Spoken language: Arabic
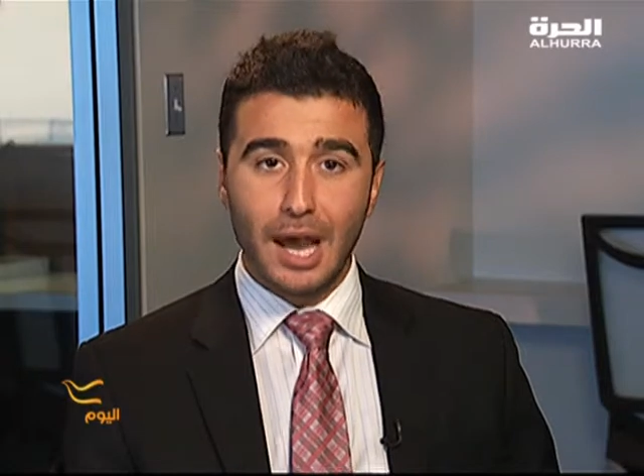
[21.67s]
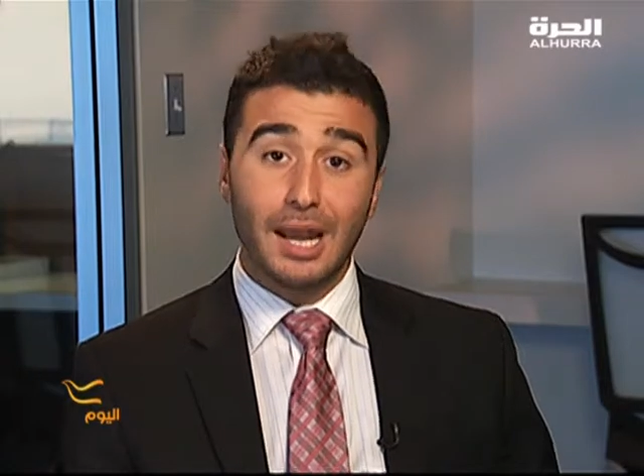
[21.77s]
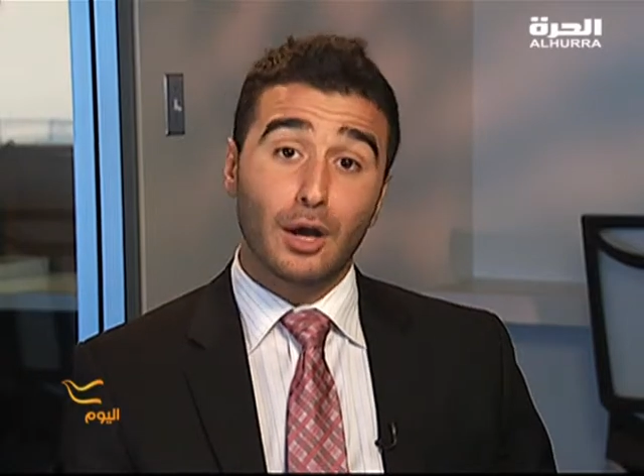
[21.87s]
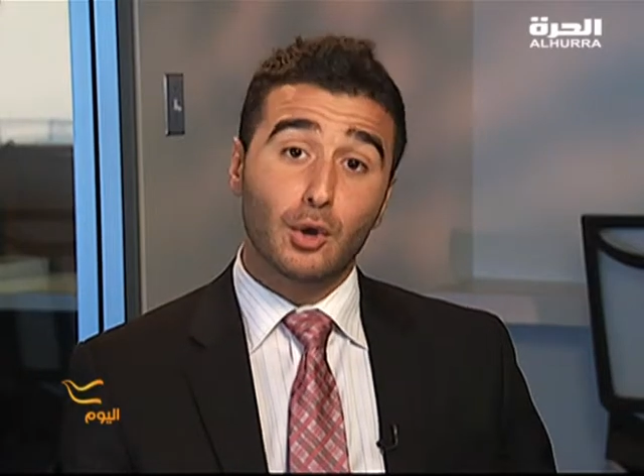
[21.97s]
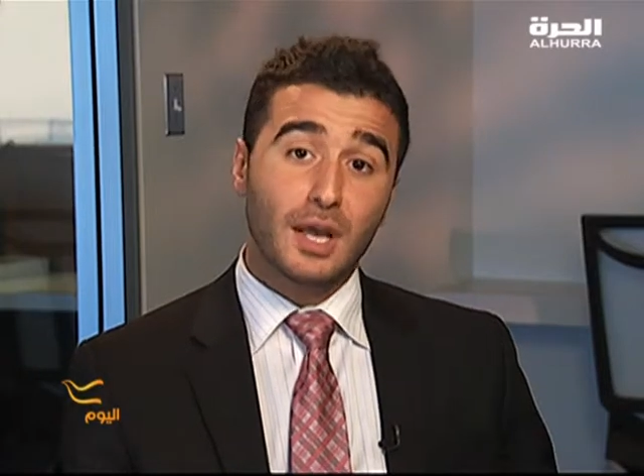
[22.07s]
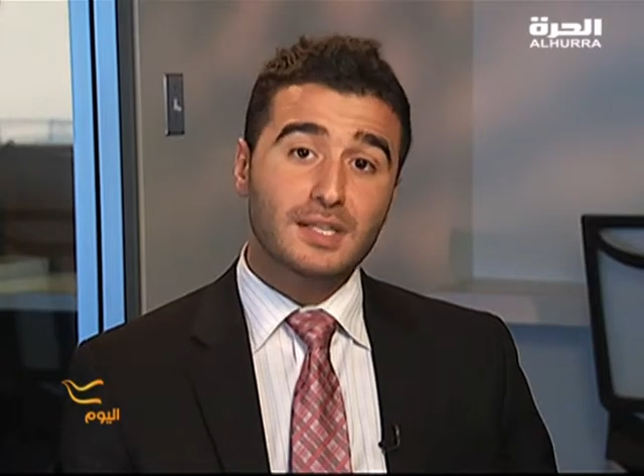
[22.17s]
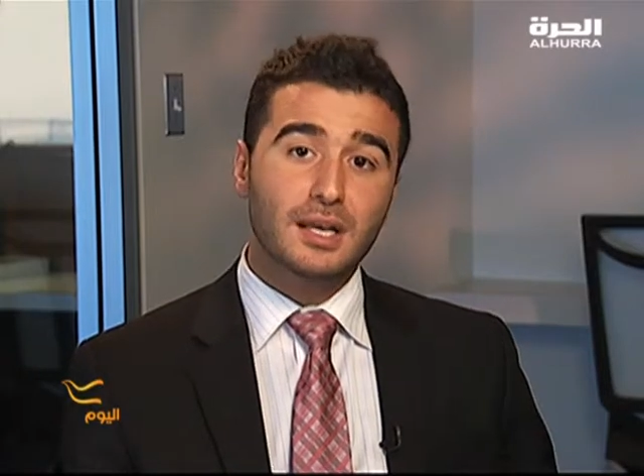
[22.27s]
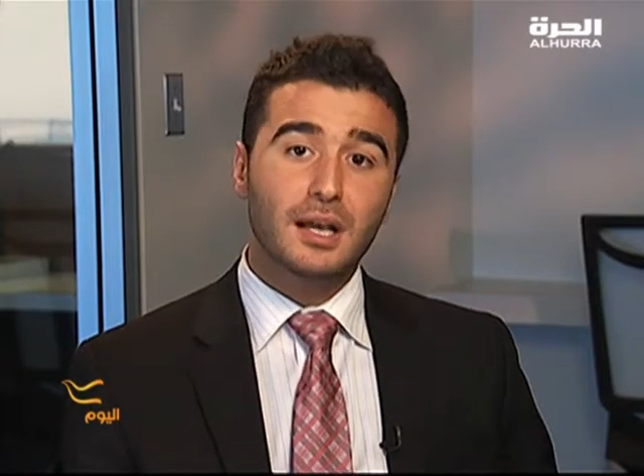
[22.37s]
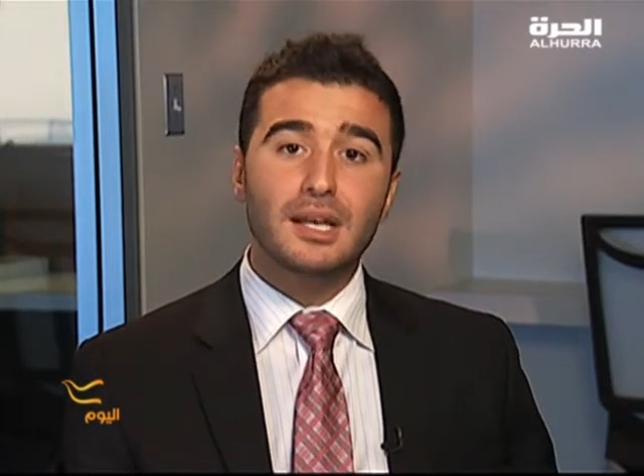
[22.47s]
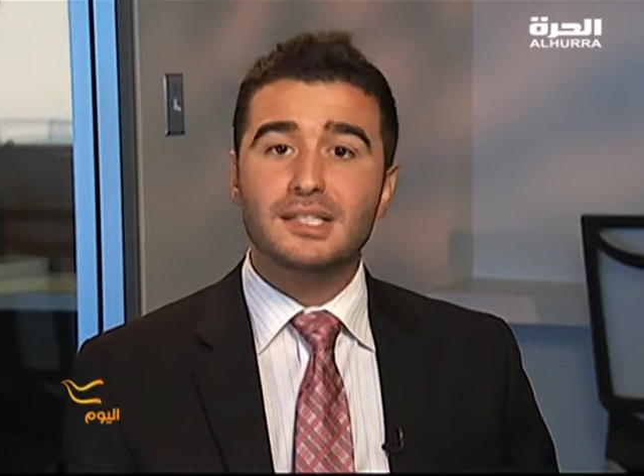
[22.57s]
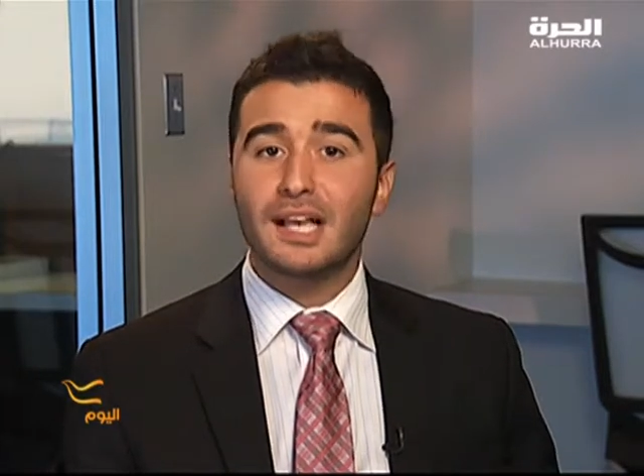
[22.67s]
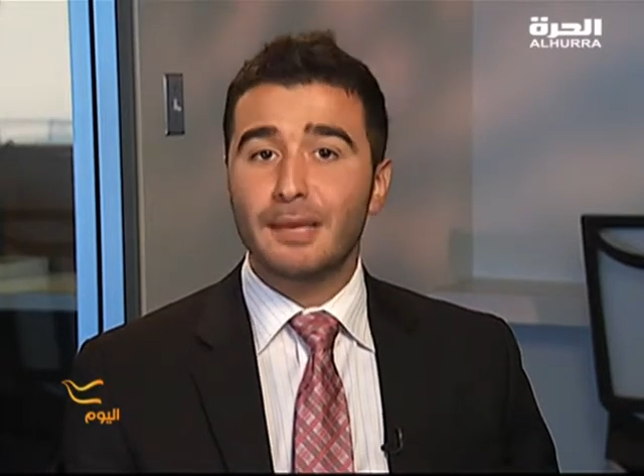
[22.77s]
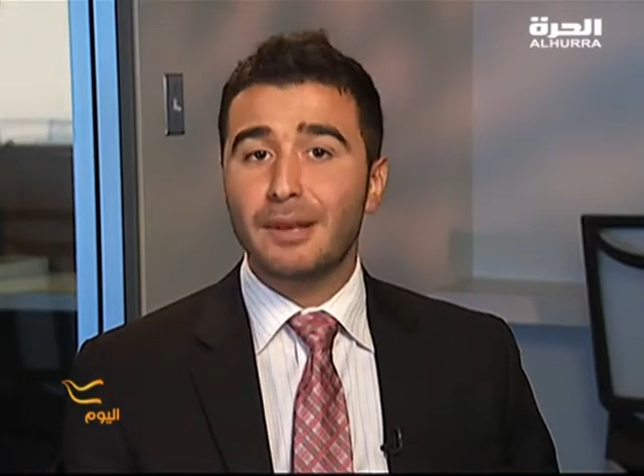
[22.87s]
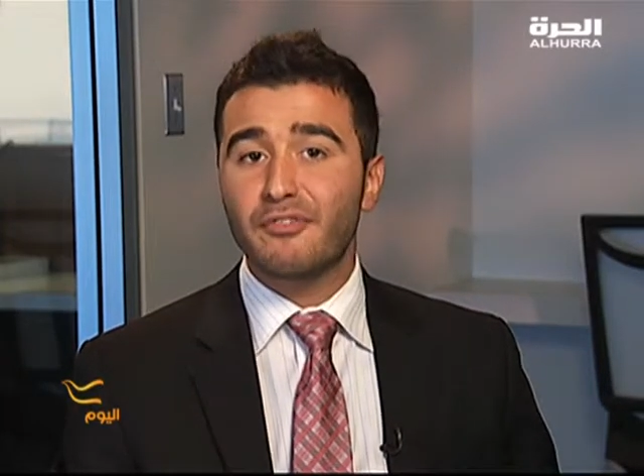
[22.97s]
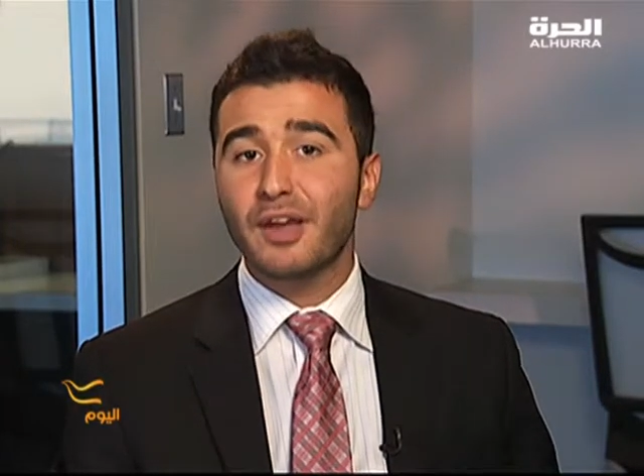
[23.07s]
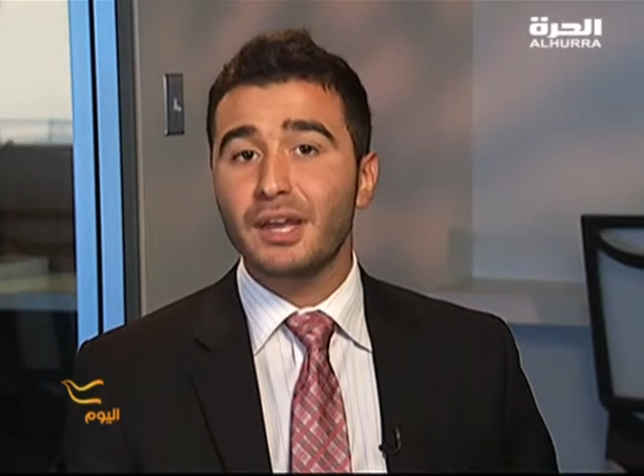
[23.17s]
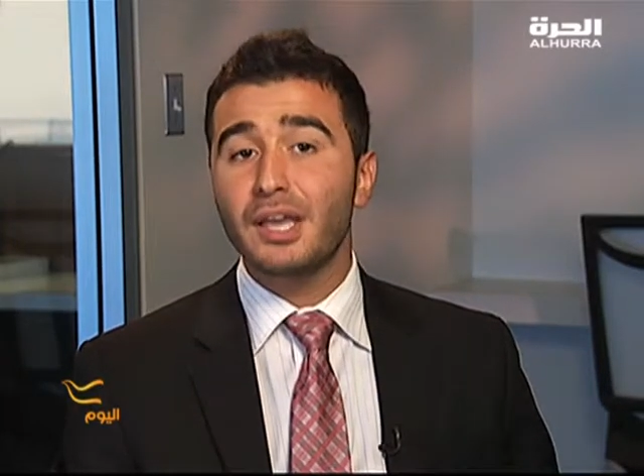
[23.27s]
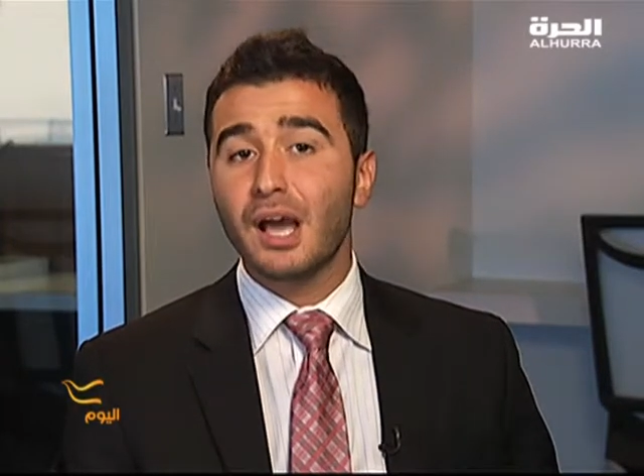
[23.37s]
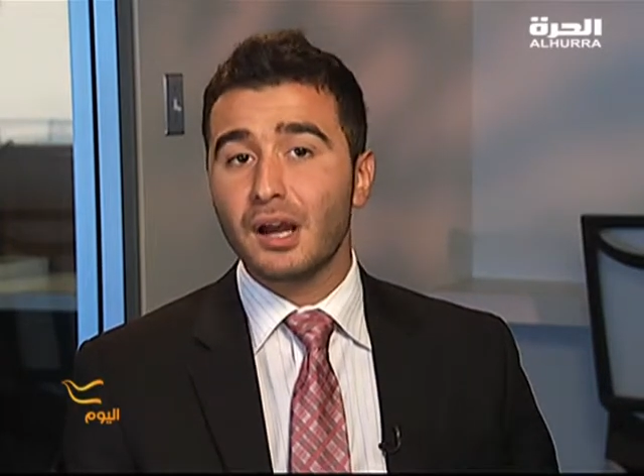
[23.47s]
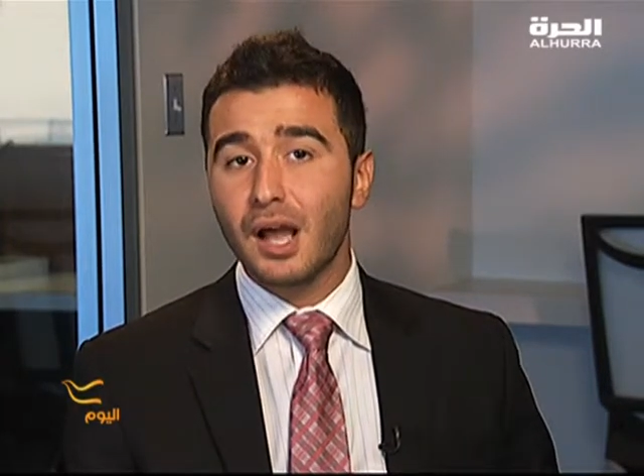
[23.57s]
الأخ الأصغر للزعيم
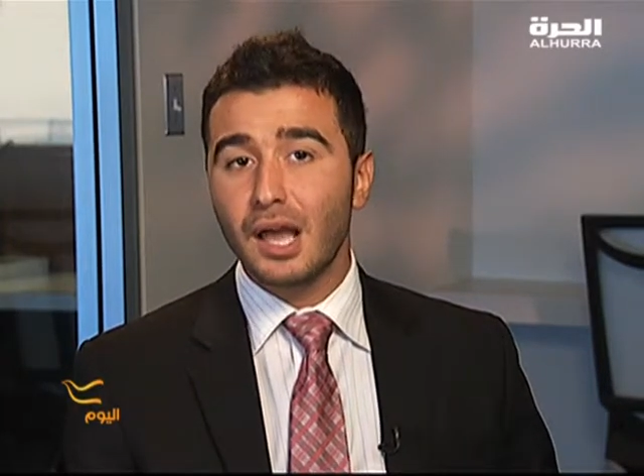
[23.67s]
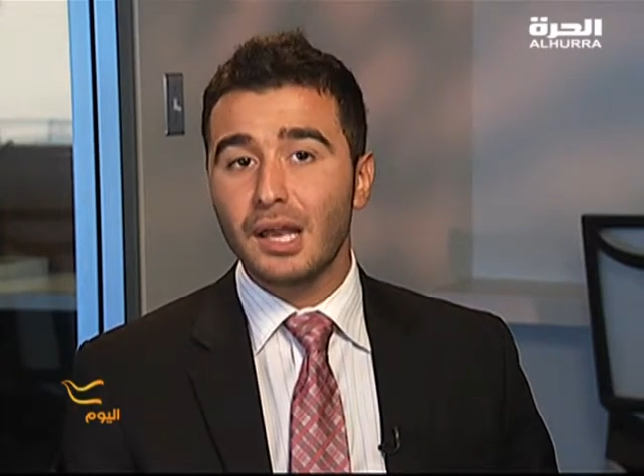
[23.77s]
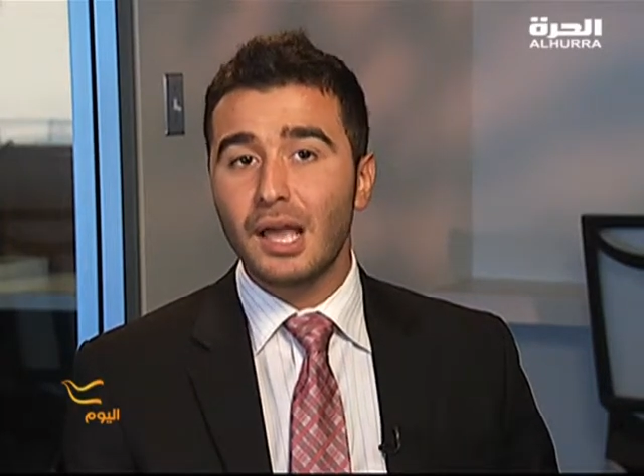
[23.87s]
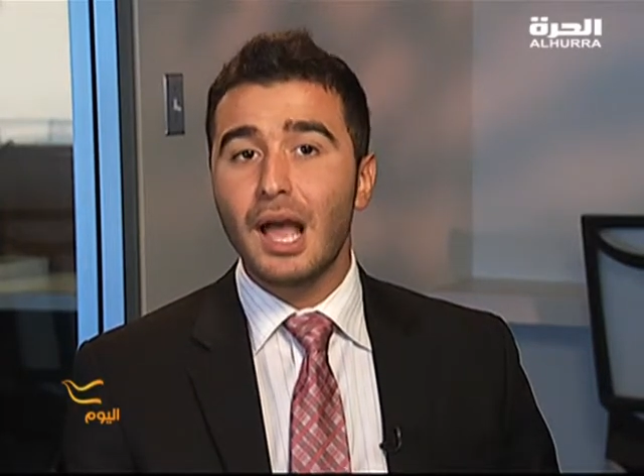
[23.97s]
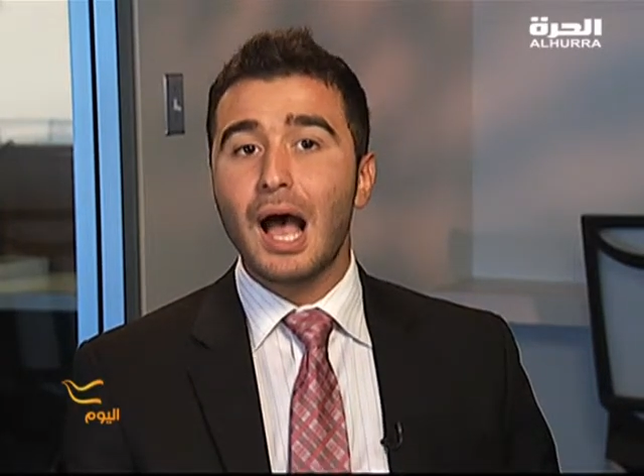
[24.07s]
الأفغاني الراحل